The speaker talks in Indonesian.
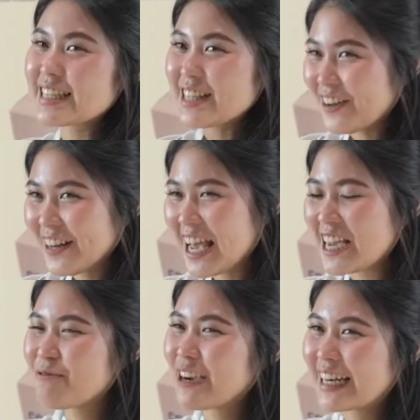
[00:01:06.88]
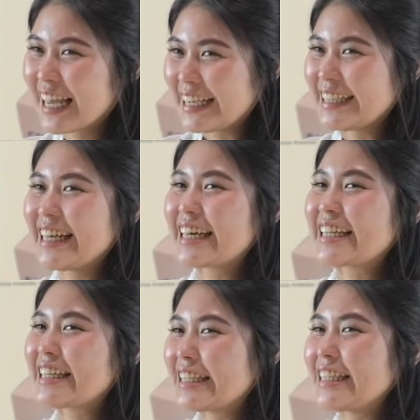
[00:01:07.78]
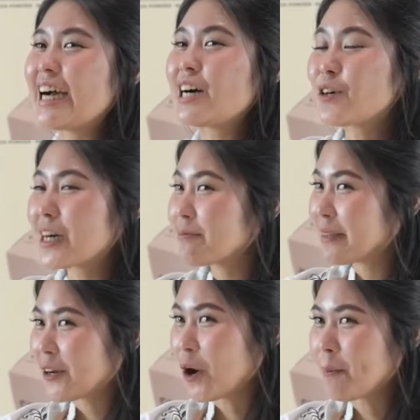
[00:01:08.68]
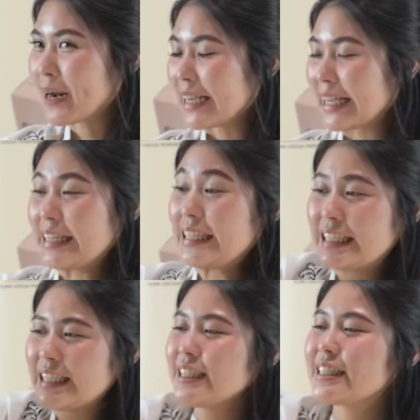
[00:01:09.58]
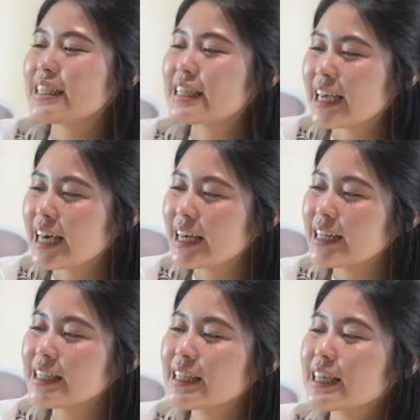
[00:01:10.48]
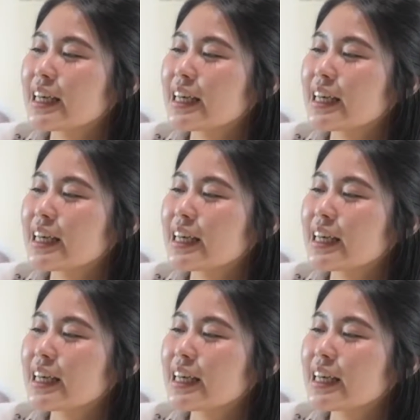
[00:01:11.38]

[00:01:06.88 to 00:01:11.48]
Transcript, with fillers: So, lain bukan lain, hari ini aku akan bikin opera cake ini dengan